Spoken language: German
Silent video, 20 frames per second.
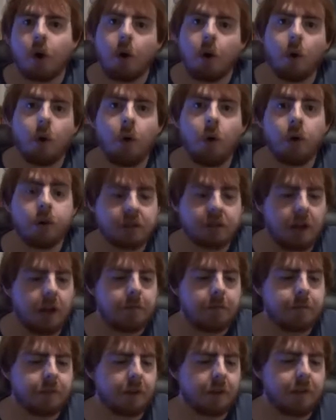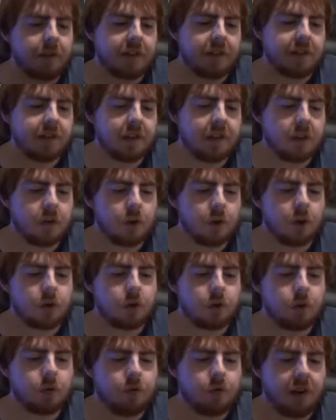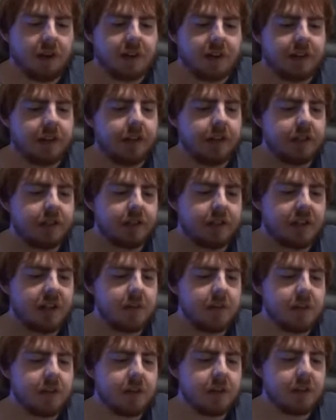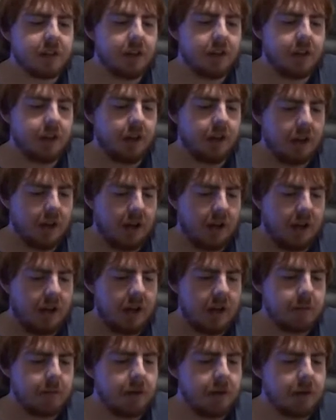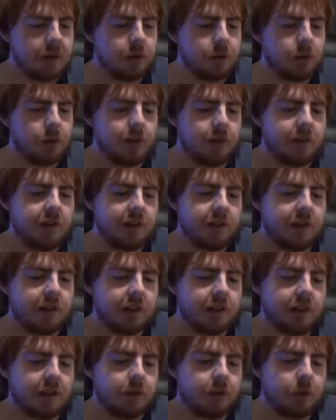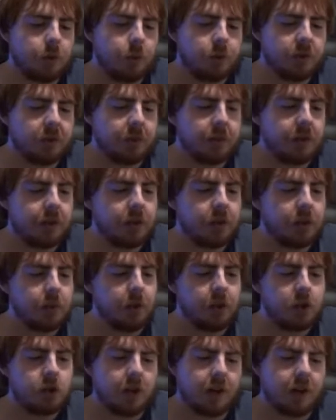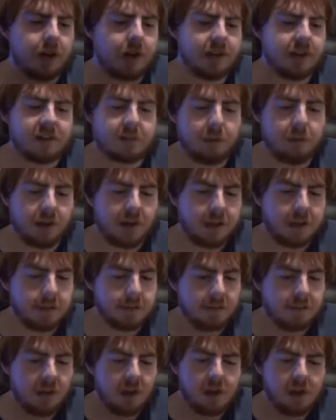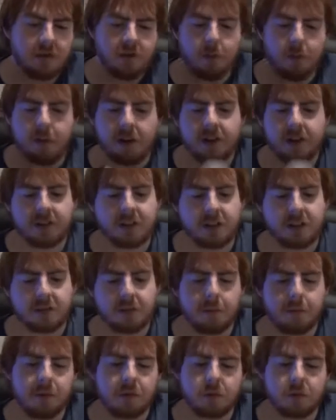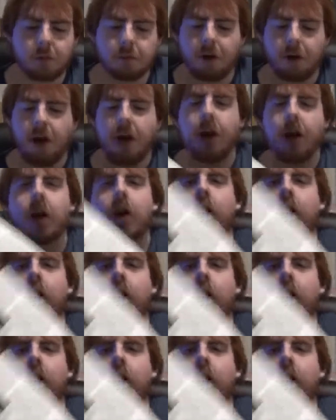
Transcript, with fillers: Und ja, was sind denn noch so weitere Themen hier drin? Einmal natürlich, wie gesagt, ein ganz großer Bericht über Child's Play, wobei es erstmal mit so ein paar